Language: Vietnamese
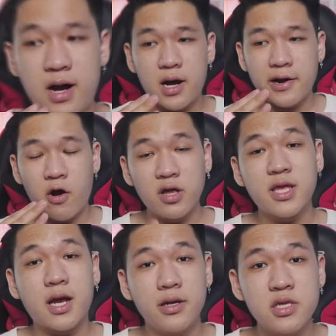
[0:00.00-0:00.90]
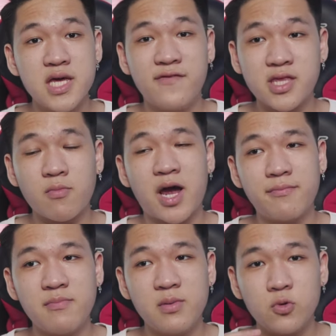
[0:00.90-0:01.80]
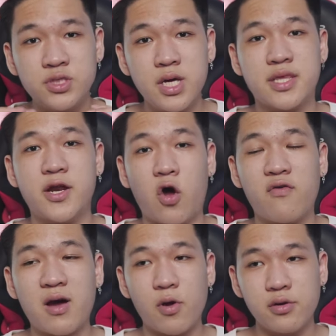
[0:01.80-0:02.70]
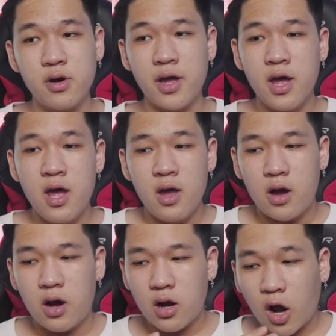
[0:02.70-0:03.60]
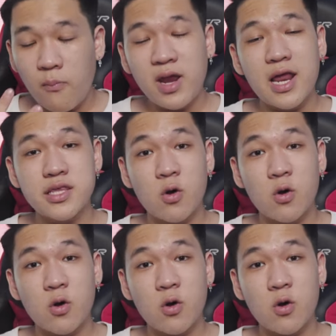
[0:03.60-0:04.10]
và đó là tất cả những gì về tóc ngắn mà mình muốn chia sẻ nó với cả mọi người Ờ, không biết là